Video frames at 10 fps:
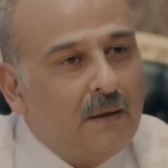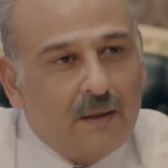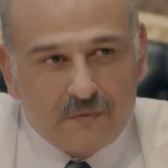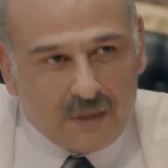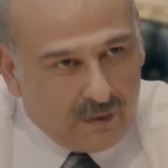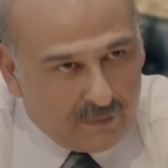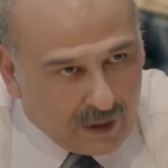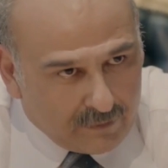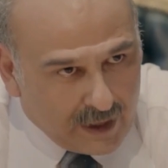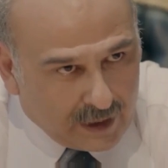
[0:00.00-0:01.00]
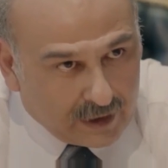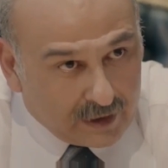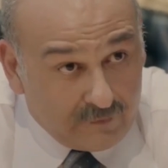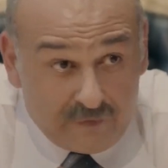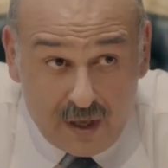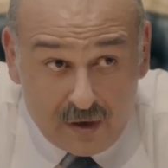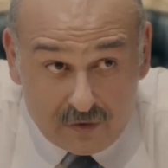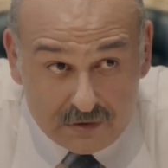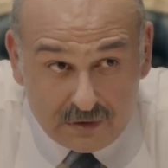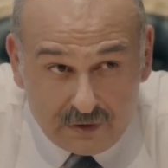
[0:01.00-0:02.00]
انا مش حابب اخبيها ليك فيها
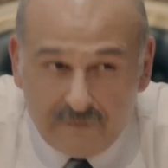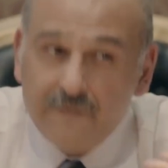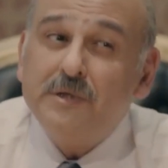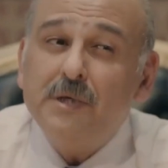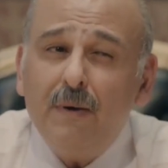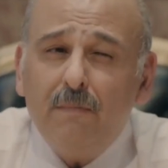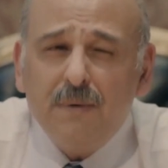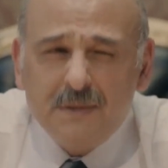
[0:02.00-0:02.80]
جزء في شبه